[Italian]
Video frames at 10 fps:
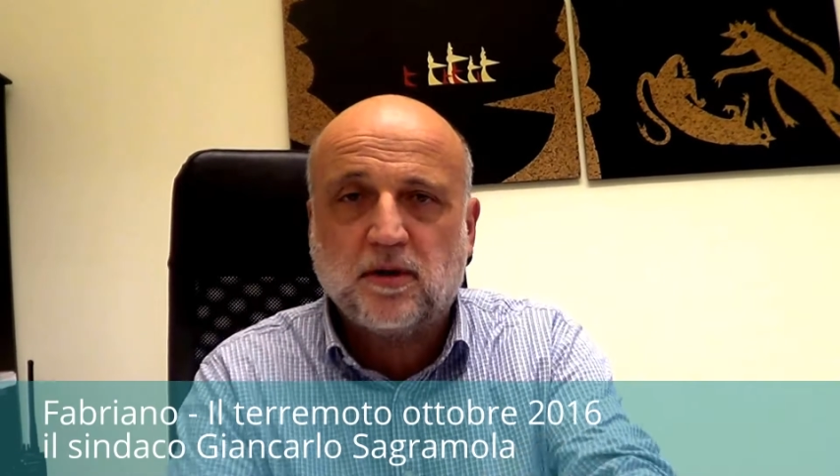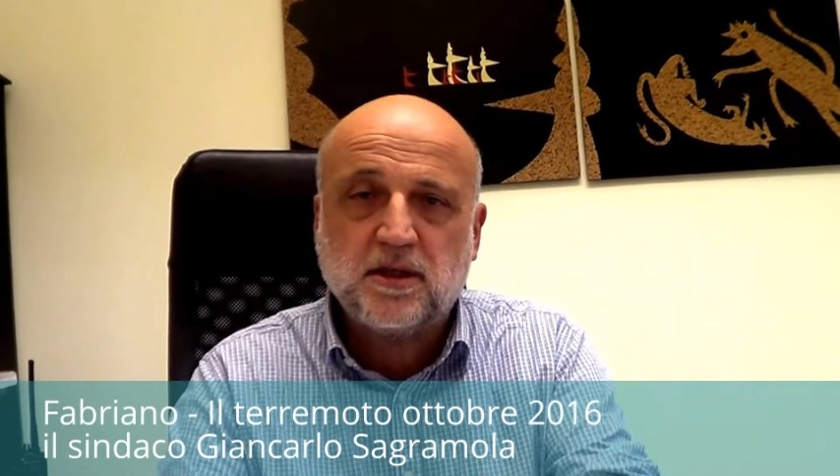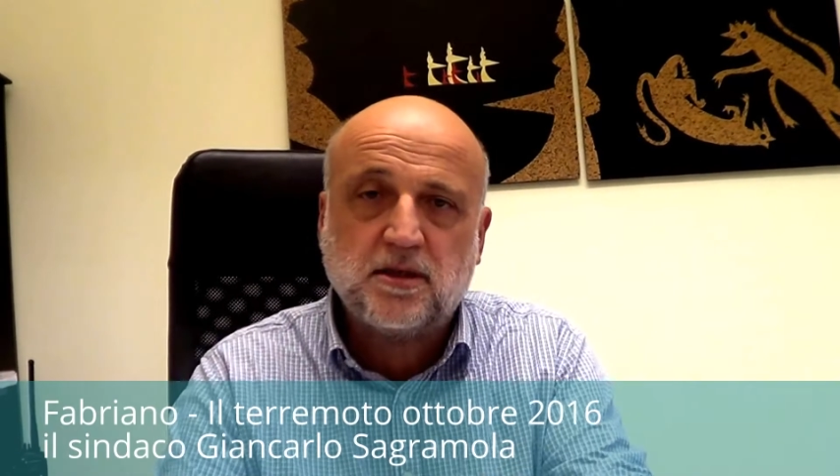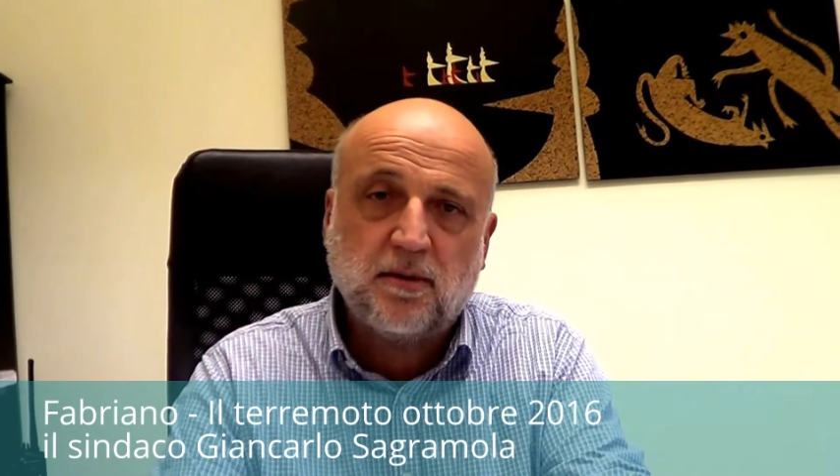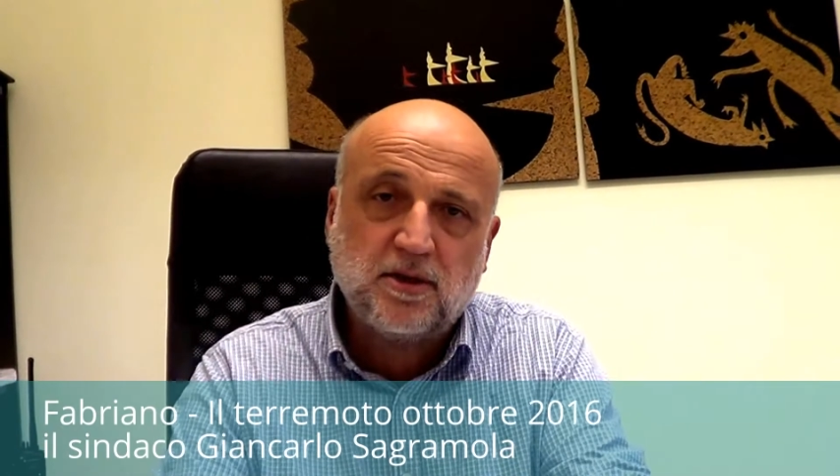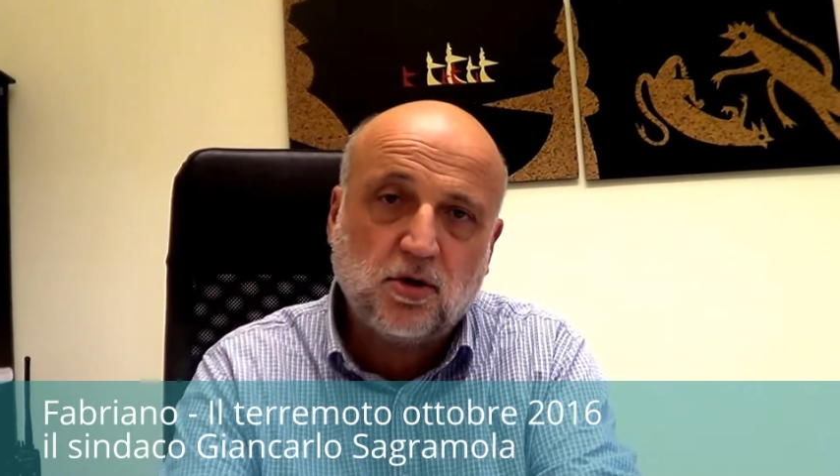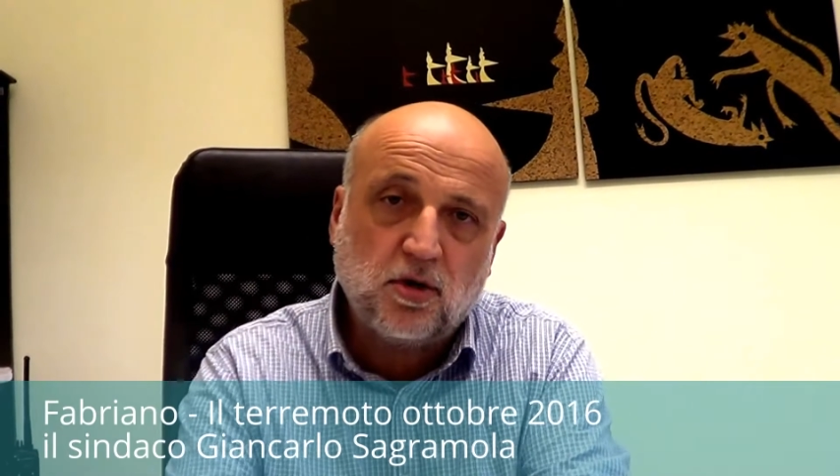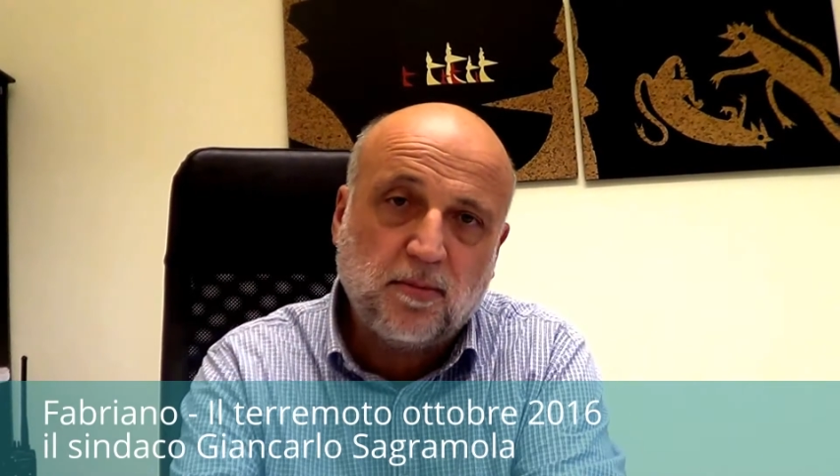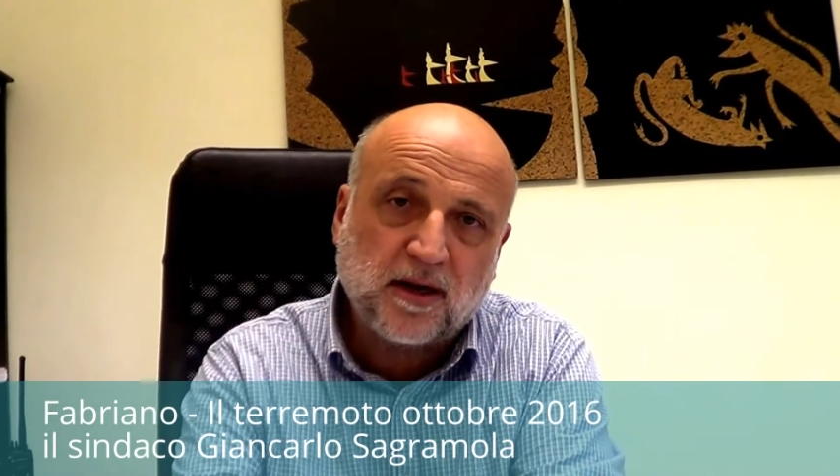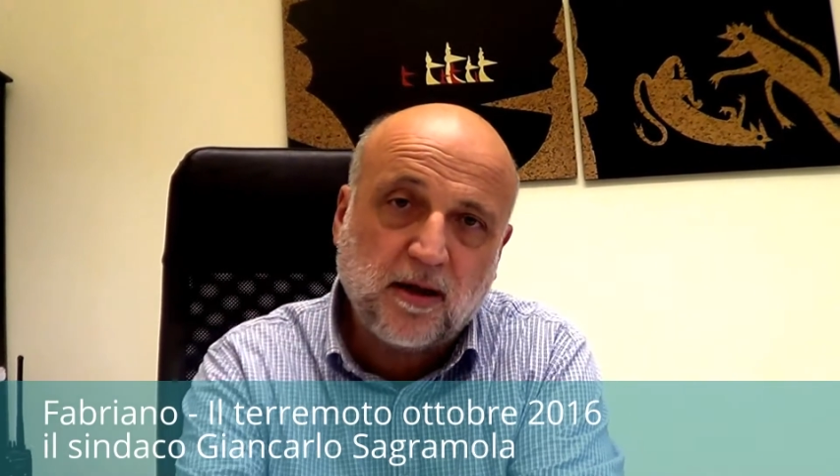sistemazione
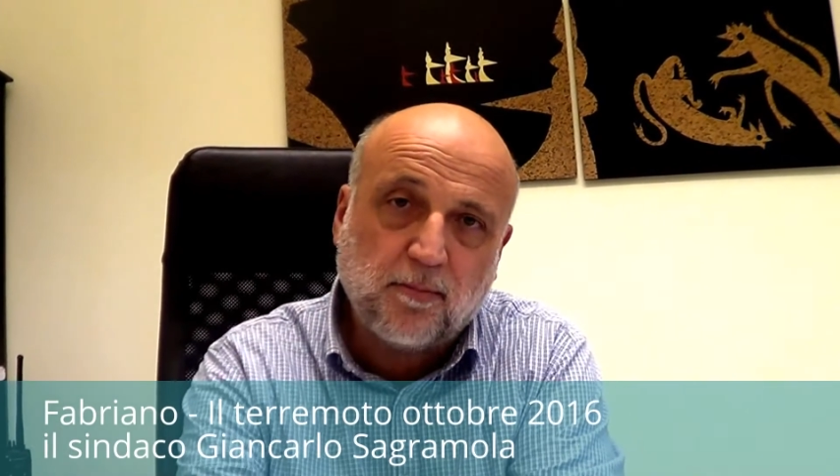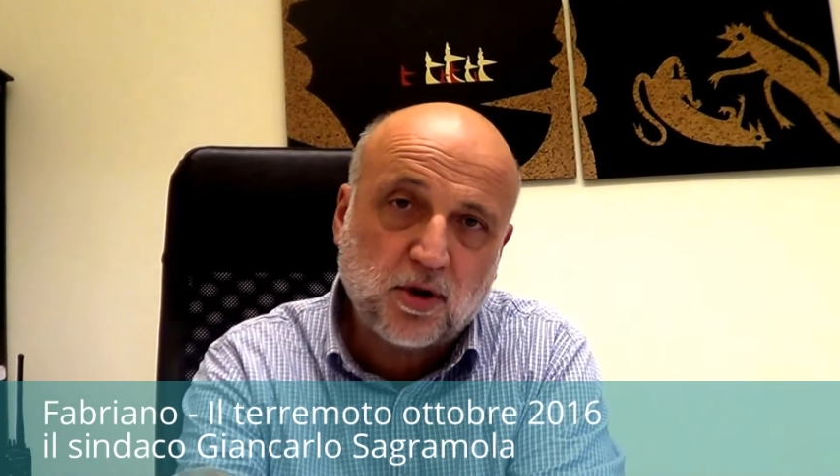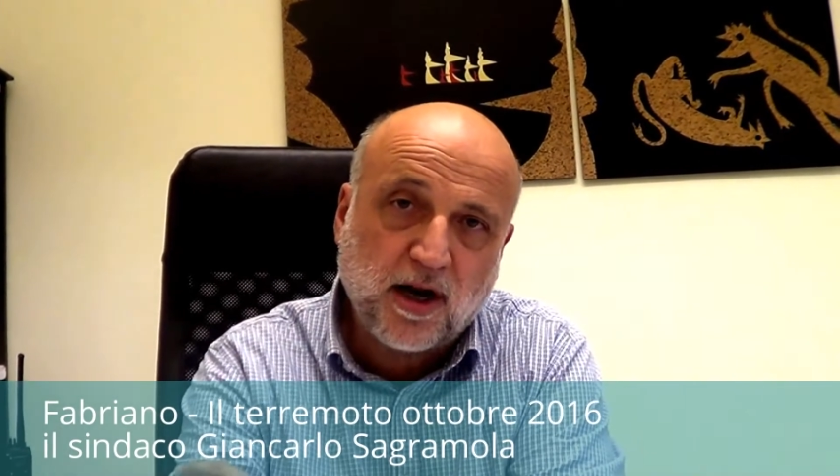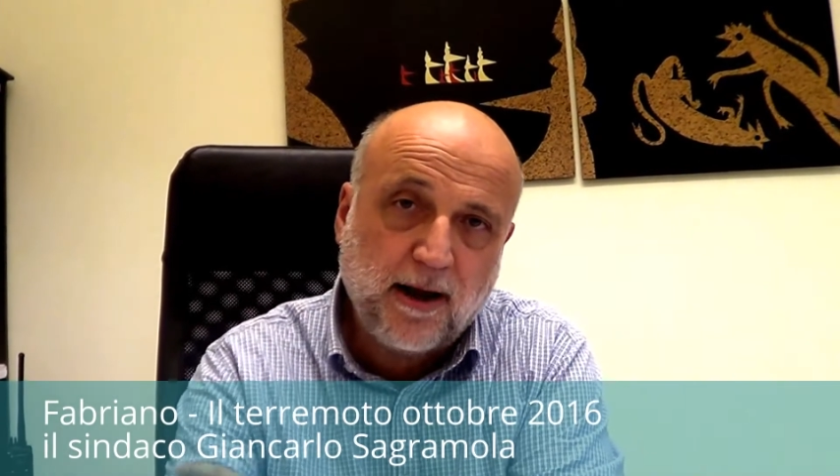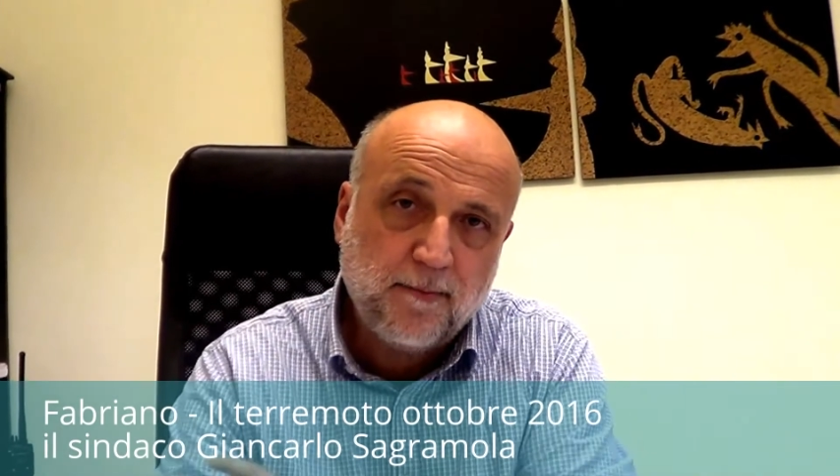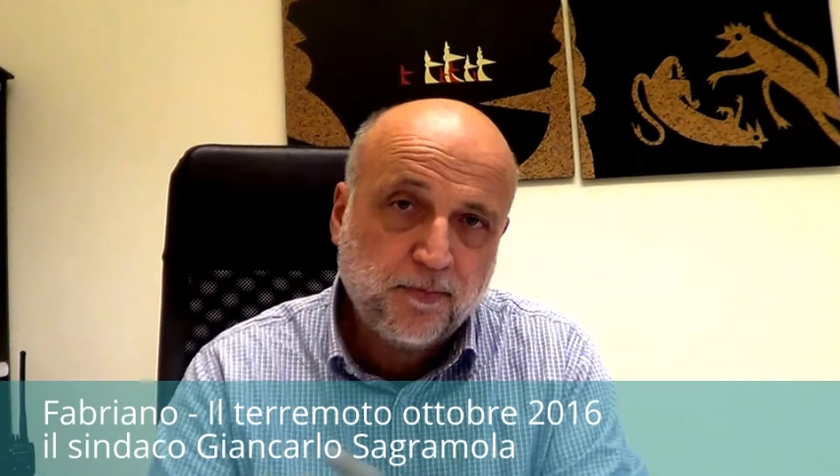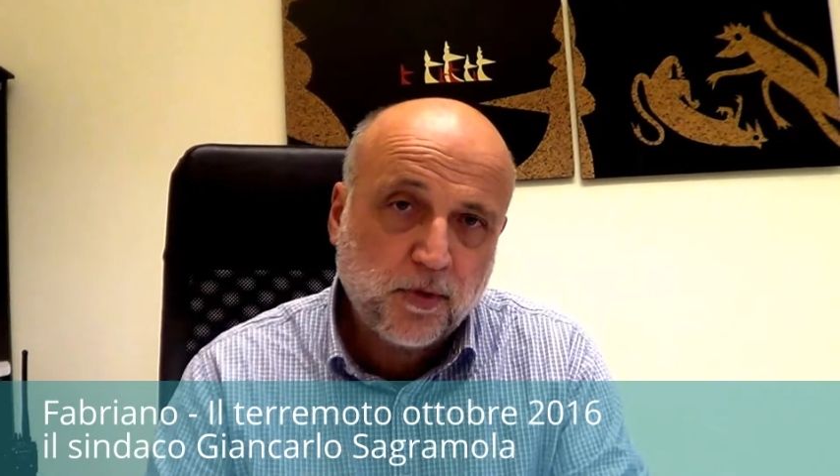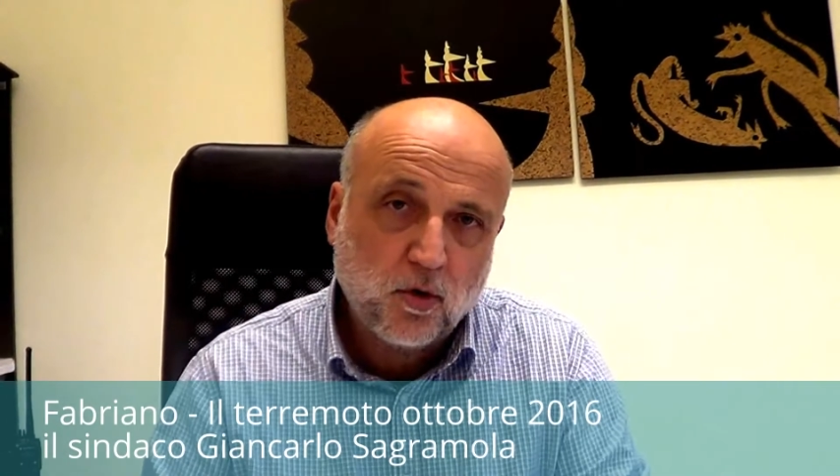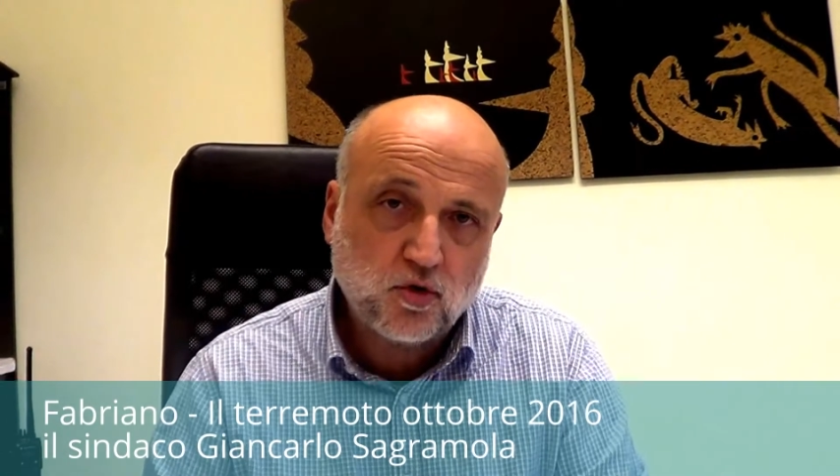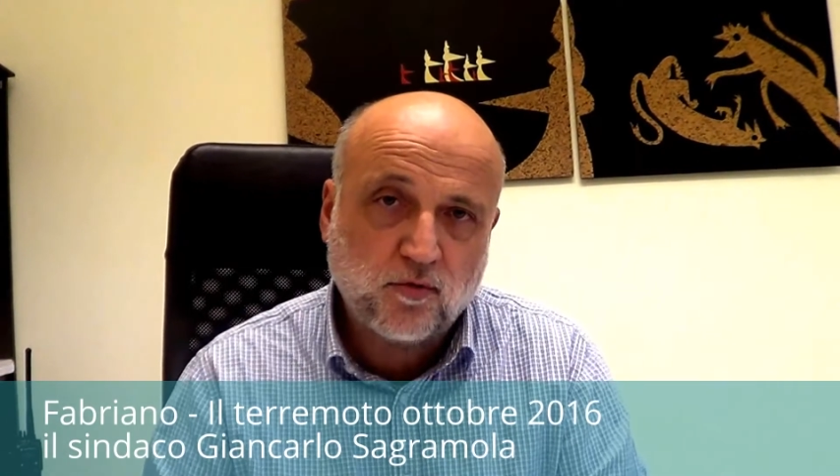per chi potrà
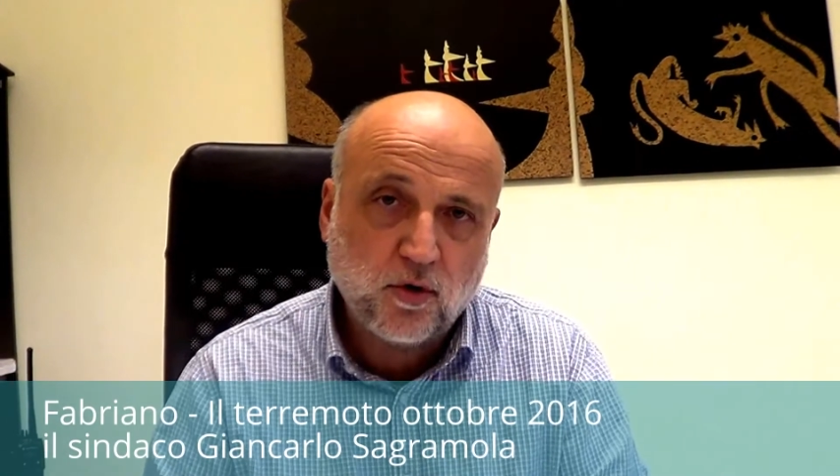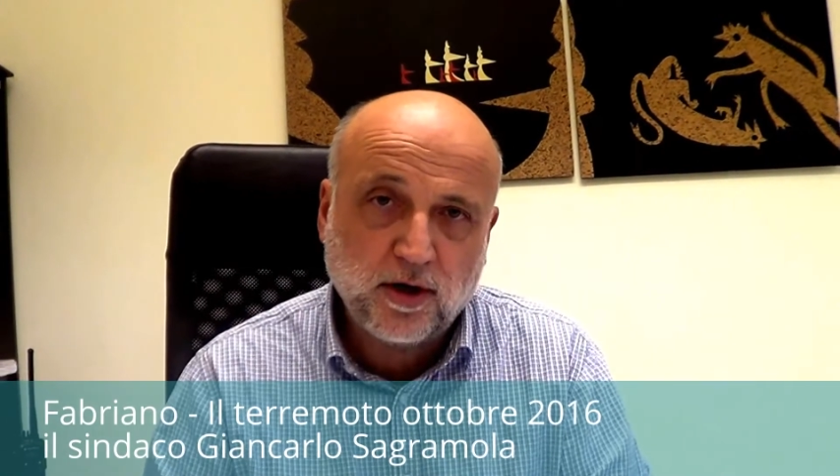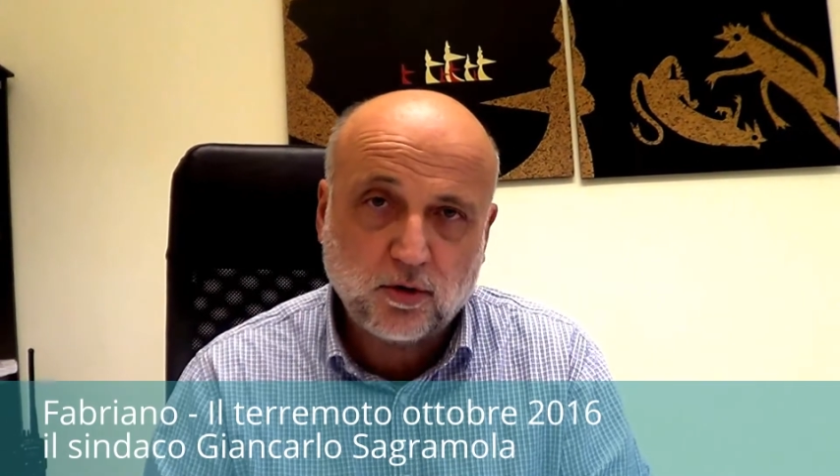usufruirne.